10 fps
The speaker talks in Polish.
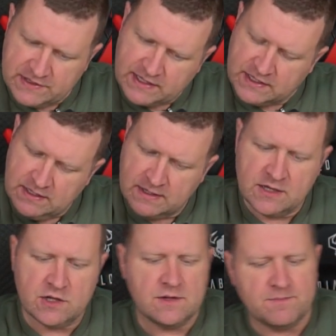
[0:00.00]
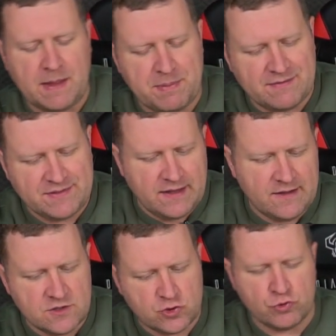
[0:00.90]
i taki
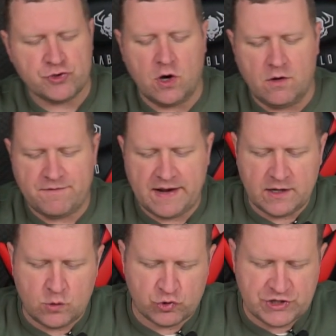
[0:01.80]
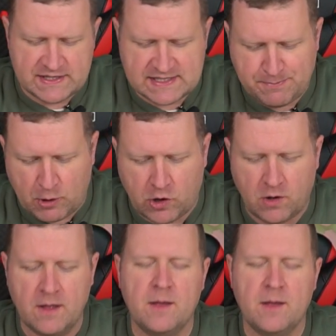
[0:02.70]
naprawdę czuć go w ręku, że jest sporo.